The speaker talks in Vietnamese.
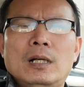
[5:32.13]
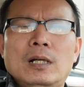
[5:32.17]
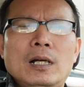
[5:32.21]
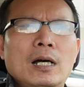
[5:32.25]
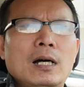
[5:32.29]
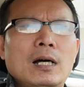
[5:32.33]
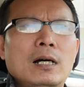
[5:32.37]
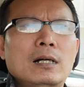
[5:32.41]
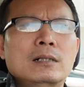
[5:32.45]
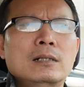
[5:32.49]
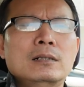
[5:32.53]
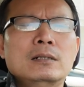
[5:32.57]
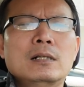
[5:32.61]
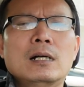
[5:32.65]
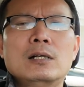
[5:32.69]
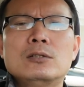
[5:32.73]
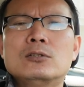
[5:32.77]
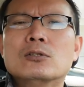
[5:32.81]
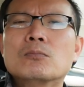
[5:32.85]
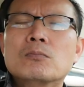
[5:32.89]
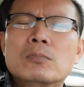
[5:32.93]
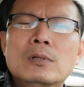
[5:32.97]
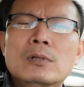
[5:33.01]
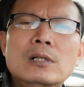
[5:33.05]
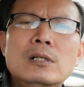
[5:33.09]
ở ờ,
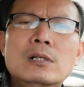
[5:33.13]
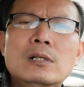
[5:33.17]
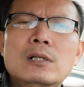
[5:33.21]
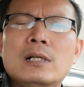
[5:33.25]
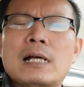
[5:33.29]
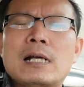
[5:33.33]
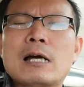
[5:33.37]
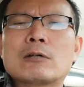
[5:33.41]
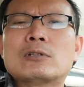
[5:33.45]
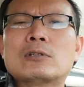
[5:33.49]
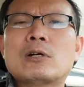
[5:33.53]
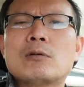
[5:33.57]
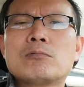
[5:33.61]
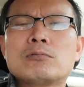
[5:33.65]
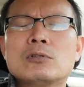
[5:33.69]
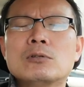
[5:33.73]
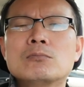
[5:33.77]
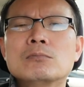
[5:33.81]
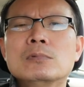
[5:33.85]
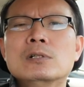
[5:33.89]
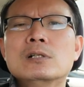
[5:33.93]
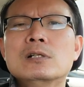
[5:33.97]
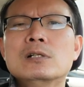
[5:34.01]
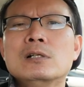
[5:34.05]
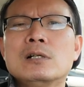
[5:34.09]
trung lương cao tốc
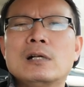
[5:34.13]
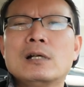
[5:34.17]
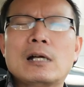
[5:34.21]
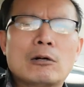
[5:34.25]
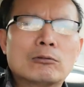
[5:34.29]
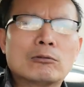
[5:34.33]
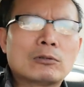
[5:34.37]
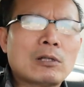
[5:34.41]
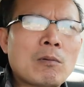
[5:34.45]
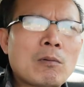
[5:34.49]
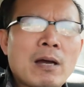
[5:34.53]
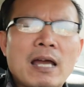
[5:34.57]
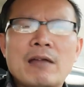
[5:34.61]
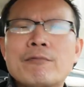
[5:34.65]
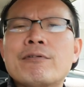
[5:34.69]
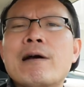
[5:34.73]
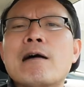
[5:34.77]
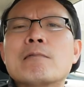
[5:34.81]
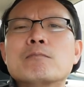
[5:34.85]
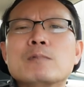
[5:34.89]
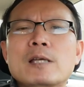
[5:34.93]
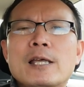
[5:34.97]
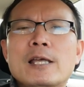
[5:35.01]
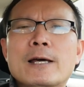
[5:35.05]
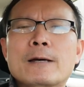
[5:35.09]
trung lương cao tốc hải
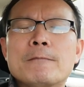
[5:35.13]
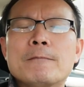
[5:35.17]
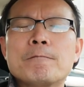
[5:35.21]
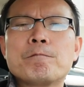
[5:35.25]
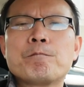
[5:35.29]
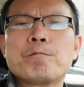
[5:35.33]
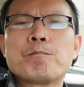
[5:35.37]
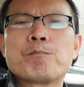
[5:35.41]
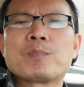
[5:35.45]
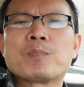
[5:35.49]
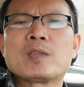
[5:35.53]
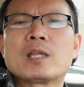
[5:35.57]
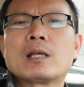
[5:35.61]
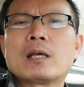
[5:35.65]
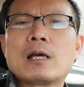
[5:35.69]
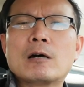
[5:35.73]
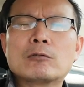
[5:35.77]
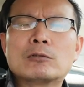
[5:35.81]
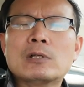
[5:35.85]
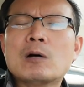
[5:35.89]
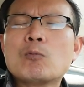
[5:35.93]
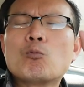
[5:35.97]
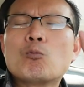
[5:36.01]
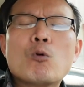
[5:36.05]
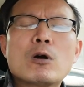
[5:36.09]
phòng gì đó
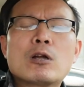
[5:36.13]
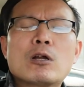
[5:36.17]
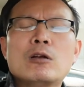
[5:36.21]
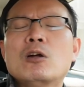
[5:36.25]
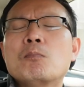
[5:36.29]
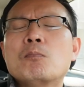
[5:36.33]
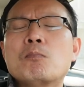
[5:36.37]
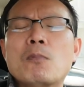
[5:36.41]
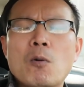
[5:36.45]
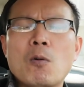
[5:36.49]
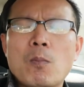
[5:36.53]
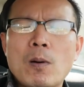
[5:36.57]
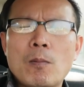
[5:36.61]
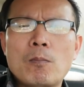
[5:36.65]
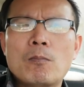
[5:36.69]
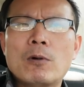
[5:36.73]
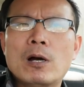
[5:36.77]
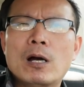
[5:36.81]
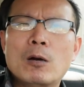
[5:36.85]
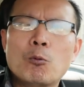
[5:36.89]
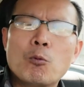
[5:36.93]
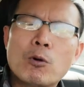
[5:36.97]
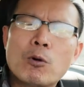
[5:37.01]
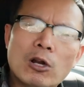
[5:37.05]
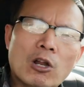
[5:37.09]
cao tốc quốc lộ một
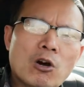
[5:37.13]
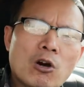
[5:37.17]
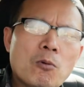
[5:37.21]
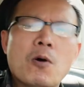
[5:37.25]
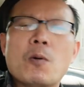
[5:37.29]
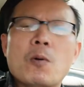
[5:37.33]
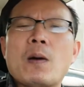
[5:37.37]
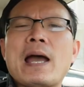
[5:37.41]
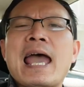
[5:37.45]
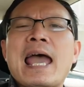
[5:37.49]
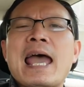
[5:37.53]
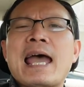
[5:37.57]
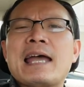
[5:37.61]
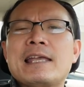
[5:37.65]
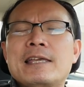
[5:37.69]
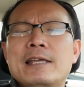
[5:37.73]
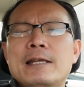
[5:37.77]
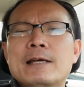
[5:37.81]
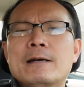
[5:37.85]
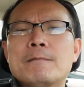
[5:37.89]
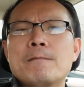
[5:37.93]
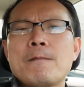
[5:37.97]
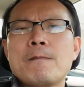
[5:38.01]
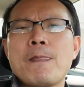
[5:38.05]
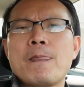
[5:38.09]
à, quốc lộ một a gì
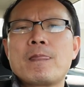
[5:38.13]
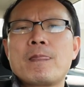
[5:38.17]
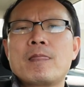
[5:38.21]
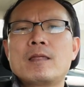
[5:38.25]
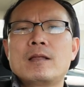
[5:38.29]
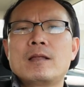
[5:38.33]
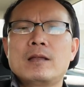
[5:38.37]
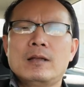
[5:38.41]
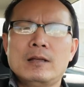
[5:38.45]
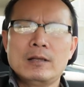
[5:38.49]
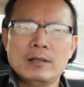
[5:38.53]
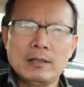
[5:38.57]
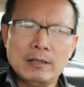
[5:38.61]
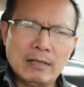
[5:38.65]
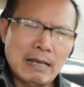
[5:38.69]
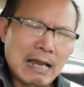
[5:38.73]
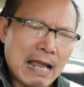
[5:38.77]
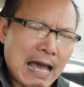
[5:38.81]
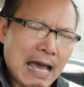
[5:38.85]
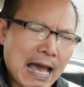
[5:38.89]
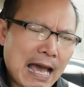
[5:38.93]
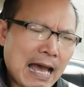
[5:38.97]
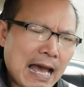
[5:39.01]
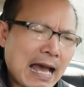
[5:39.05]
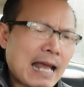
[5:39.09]
đó
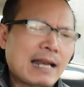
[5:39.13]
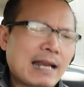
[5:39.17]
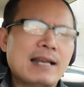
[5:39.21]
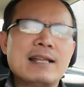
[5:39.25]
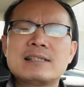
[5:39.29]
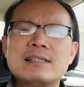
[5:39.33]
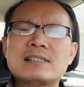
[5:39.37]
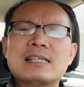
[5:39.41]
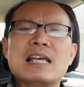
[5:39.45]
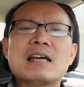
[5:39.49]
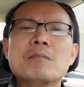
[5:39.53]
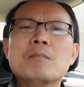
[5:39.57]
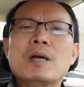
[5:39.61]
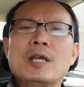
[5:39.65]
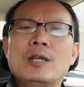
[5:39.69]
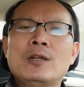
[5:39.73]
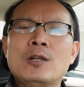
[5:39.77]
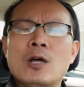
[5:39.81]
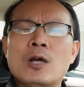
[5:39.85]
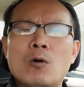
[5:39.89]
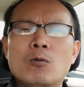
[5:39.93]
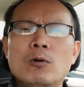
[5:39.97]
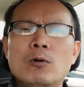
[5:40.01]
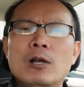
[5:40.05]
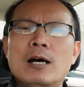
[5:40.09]
là anh sẽ bị
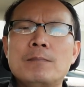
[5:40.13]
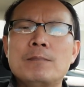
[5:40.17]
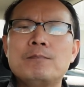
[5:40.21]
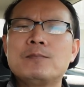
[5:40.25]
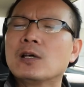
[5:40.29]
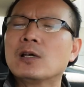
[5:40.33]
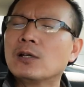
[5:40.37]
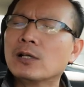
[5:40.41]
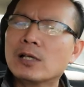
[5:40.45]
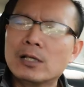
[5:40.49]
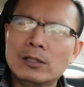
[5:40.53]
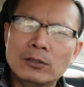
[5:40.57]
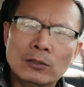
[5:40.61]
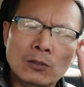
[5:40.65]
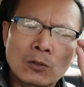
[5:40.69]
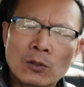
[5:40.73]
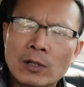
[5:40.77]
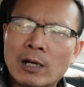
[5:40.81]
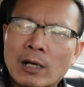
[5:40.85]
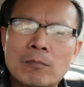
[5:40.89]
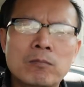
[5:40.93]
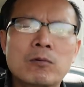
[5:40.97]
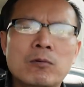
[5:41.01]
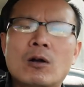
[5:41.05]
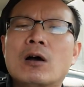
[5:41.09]
nổ lớp cho nên
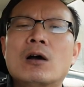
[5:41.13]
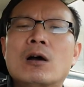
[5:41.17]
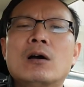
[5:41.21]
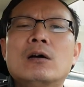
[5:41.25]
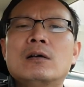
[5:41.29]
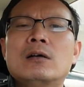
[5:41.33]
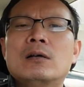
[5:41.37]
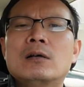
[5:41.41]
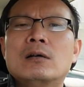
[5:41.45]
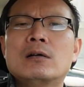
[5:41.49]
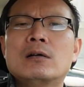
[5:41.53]
tôi không có